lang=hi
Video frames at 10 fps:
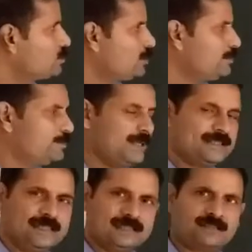जो
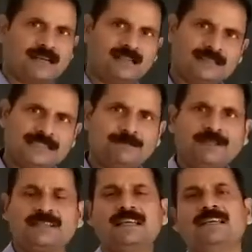बेसिक
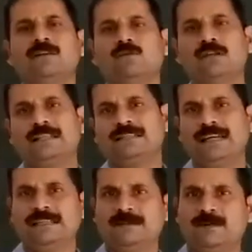कॉन्सेप्ट क्लियर होना
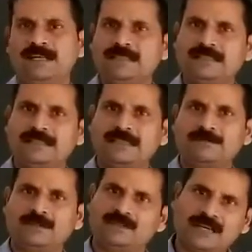चाहिए वाणिज्य के
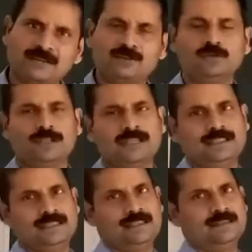विद्यार्थियों के
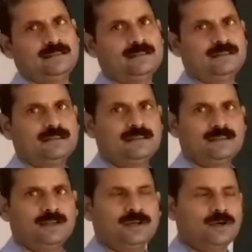लिए
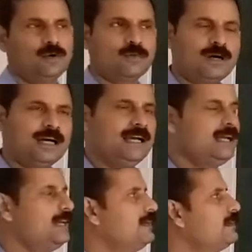वह
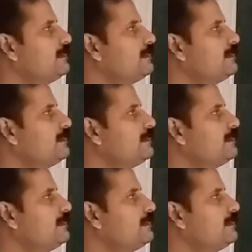है